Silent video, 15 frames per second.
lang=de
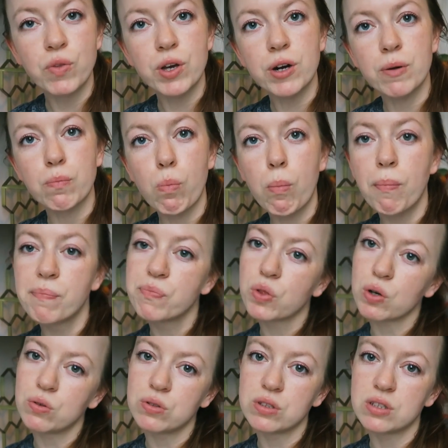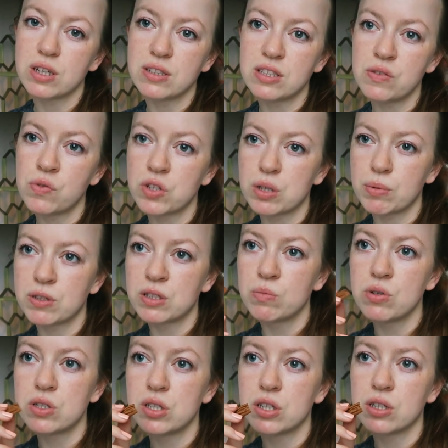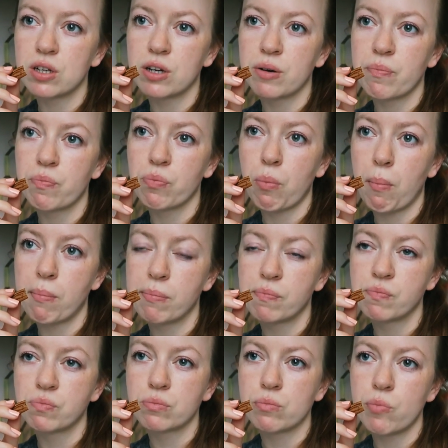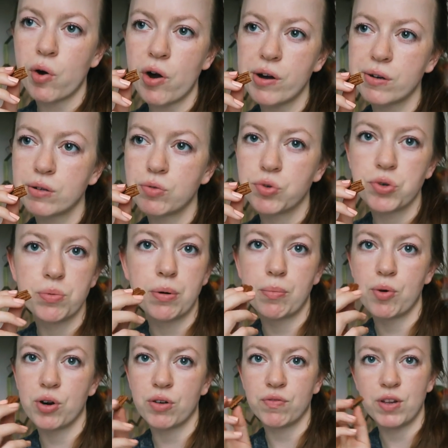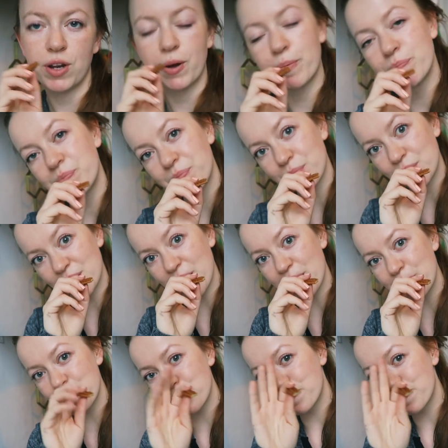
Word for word: Ja, und dann sehen wir uns aber ziemlich sicher morgen oder übermorgen wieder. Bis dann!